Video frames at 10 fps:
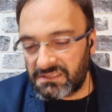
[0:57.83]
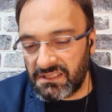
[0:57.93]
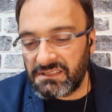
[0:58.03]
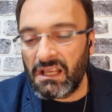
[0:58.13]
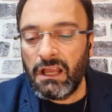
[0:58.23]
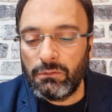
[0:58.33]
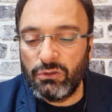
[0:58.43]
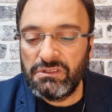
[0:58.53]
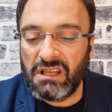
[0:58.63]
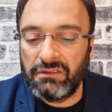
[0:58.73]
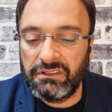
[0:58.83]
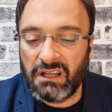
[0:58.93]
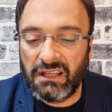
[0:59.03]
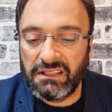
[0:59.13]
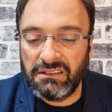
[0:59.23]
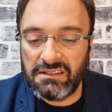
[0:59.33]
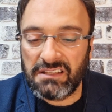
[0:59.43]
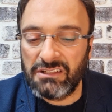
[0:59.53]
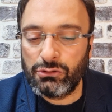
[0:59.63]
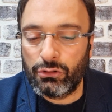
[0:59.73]
Siz bu misafirhanenin
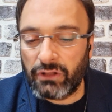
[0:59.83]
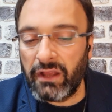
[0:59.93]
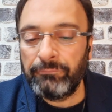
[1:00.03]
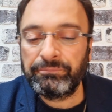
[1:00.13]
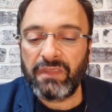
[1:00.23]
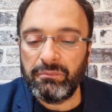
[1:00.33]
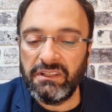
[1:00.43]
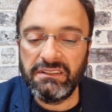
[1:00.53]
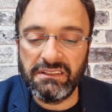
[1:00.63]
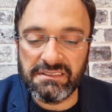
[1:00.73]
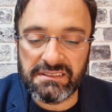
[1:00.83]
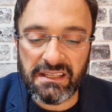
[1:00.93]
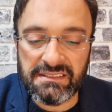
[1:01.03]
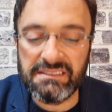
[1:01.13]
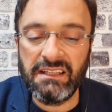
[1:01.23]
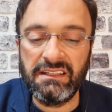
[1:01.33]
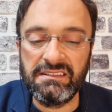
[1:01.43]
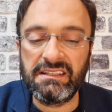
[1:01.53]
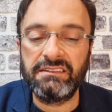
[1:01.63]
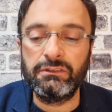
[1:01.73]
asansörü üzerine bindiğinizde
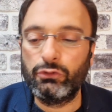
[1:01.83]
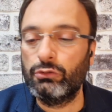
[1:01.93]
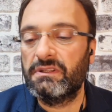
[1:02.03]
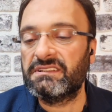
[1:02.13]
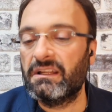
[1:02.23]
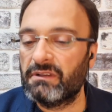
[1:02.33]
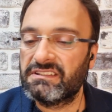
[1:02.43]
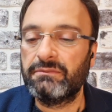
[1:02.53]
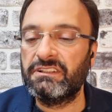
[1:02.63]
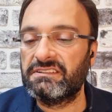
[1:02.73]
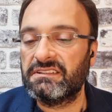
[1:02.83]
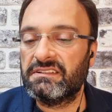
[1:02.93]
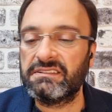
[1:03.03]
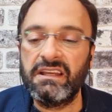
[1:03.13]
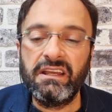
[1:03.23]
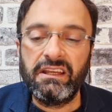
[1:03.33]
istediğiniz katın düğmesine basabilirsiniz.